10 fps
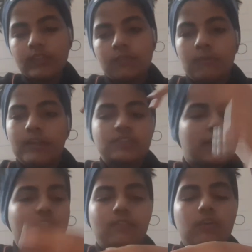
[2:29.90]
मैंने
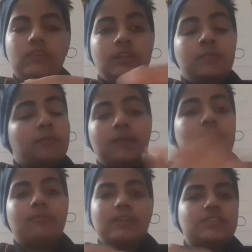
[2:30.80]
चैनल वो मतलब
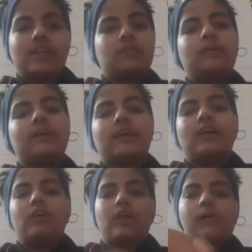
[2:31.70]
मैंने चैनल बंद
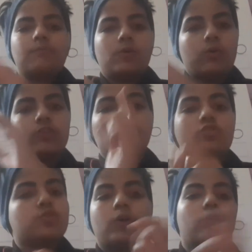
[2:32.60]
करा और आप लोगों ने इतने
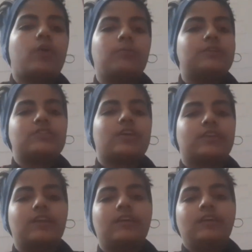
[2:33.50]
सारे कमेंट्स कर
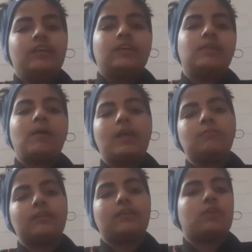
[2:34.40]
दिए कि भाई
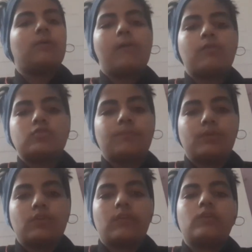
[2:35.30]
मत करो मैं आपको
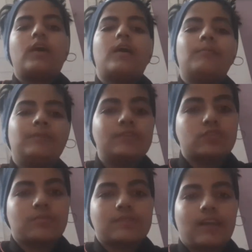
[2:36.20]
सपोर्ट करूँगा आई एम न्यू
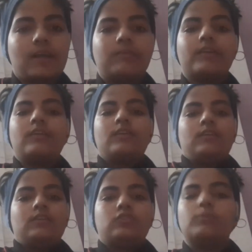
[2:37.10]
सब्सक्राइबर
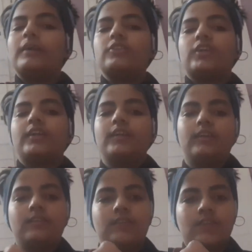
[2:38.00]
तो मैंने चैनल
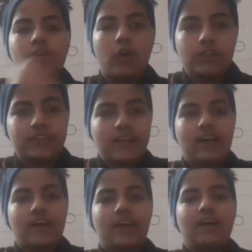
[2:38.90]
खोल
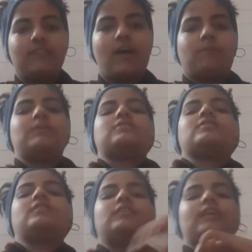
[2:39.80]
दिया वापस
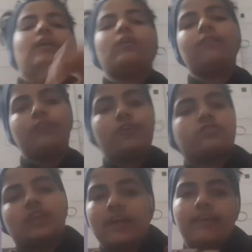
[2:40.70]
रेगुलर वीडियो
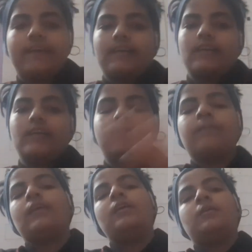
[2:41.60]
शायद आया करेंगी
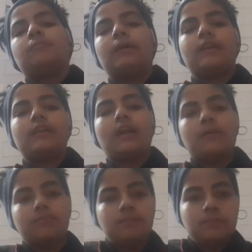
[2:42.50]
पर
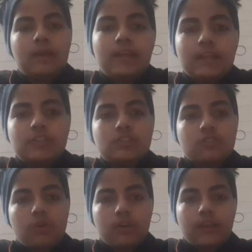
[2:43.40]
अब मैं एक चीज़
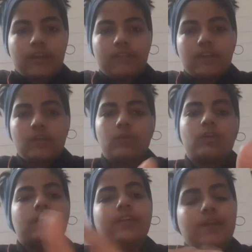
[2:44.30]
और कहने वाला हूँ
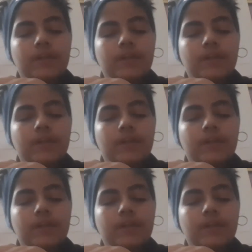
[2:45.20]
कि